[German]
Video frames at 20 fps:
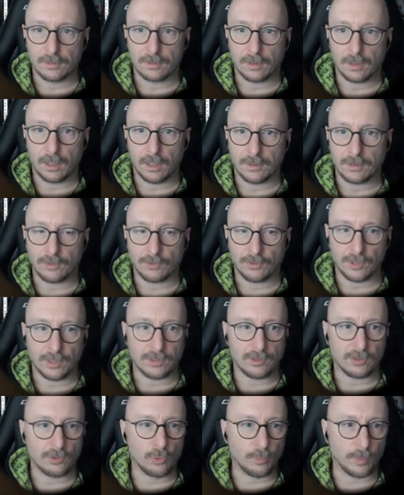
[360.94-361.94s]
Ah, das habe ich
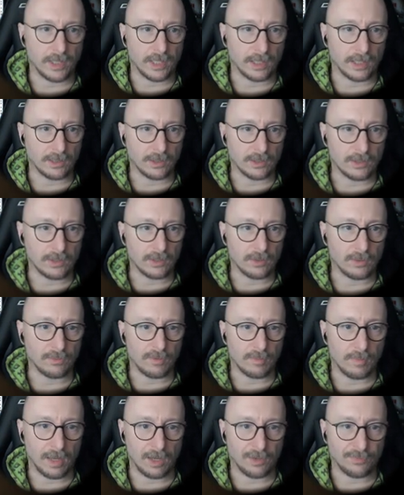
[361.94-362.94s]
also super in Englisch. So,
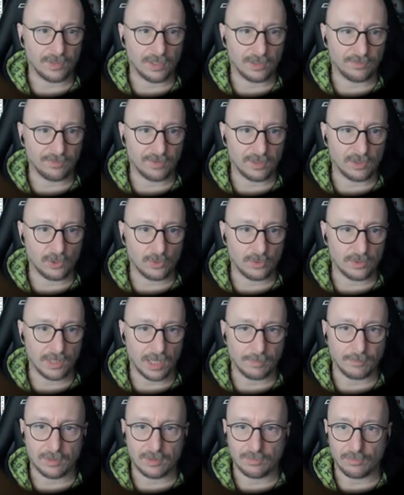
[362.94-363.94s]
wir machen auf jeden Fall Choose an
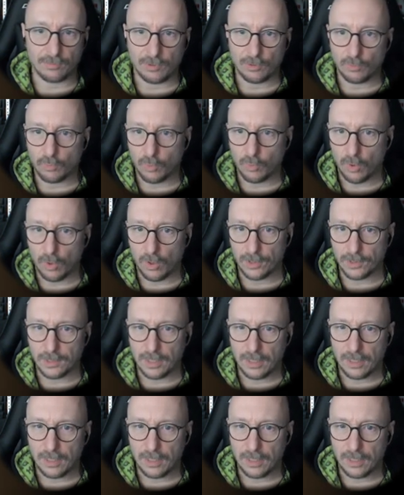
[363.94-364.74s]
einem das Reward,